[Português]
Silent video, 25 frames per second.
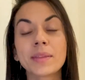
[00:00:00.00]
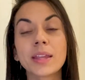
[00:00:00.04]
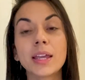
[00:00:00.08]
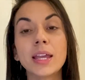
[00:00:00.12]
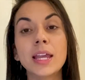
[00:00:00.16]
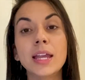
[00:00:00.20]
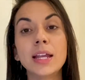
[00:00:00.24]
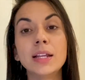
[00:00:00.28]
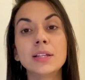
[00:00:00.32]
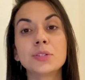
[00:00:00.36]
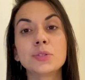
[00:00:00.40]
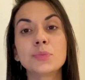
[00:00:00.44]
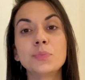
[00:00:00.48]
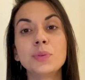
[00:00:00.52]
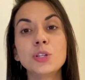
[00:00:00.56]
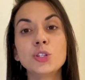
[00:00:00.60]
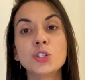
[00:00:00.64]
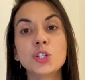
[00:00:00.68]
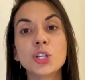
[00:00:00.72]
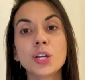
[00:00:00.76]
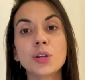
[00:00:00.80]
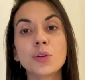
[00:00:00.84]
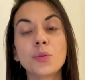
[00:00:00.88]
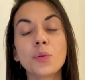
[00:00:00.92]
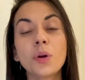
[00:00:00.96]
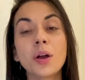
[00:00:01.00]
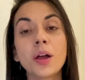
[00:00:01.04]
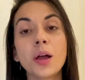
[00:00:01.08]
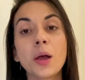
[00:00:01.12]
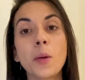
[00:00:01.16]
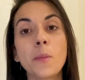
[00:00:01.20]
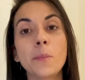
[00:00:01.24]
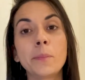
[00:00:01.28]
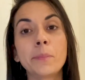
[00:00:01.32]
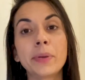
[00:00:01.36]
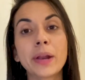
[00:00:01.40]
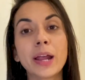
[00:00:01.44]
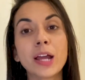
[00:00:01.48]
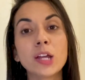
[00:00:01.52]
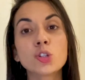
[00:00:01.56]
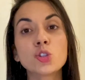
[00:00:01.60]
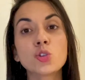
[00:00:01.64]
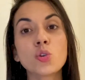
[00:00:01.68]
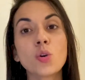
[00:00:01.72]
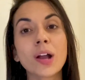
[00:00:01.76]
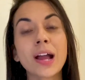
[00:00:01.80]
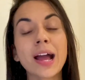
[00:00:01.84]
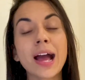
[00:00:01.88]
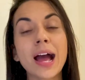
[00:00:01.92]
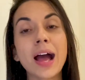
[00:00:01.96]
Eles pediram para
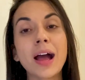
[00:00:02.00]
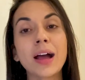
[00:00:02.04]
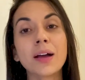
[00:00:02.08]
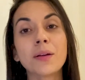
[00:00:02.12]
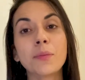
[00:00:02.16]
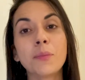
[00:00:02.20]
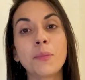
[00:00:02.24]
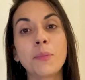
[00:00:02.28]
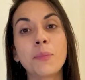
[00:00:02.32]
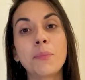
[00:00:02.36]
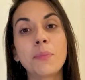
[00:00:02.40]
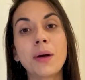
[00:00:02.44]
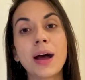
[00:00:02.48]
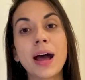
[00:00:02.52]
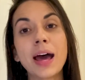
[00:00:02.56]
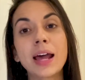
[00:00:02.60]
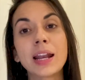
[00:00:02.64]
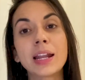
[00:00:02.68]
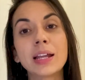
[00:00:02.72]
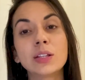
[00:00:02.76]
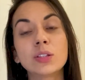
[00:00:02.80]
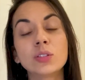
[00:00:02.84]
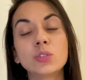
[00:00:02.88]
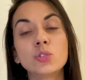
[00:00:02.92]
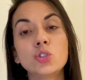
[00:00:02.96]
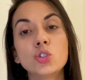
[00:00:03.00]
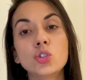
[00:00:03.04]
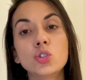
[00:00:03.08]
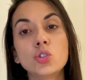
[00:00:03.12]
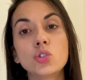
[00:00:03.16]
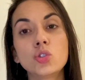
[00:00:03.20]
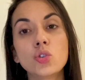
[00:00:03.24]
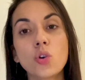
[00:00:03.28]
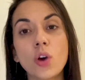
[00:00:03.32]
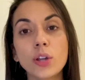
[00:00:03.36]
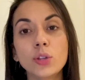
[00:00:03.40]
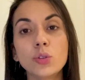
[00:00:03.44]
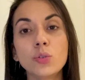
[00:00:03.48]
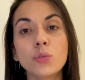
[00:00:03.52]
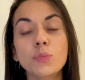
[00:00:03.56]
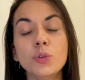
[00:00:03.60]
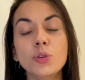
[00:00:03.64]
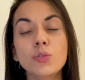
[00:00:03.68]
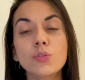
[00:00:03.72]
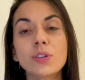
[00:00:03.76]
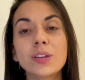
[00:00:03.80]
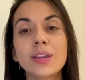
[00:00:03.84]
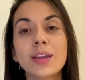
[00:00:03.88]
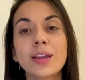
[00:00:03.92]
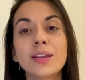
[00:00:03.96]
jogar para R$
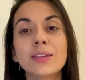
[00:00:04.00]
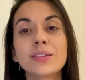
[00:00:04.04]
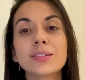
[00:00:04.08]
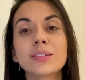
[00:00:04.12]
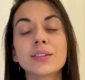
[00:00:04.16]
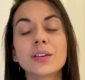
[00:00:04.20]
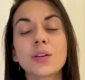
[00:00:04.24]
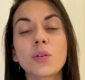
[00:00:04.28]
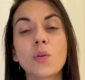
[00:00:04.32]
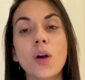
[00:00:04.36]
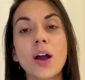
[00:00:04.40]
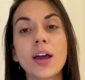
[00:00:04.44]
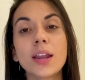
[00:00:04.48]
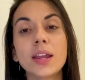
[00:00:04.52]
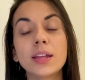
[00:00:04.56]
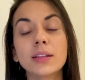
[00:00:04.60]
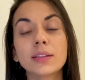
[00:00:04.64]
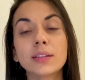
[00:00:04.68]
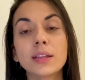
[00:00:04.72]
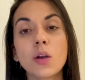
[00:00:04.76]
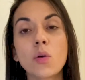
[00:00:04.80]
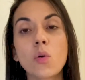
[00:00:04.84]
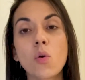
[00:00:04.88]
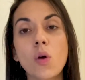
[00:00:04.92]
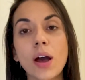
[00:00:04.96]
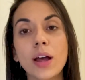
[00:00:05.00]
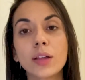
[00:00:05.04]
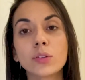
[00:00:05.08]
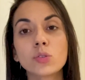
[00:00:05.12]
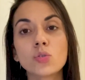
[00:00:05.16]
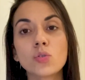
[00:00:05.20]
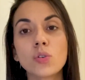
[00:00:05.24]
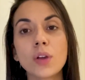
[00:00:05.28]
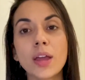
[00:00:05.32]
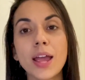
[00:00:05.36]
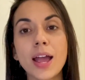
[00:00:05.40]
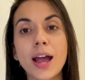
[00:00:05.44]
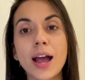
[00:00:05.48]
18.544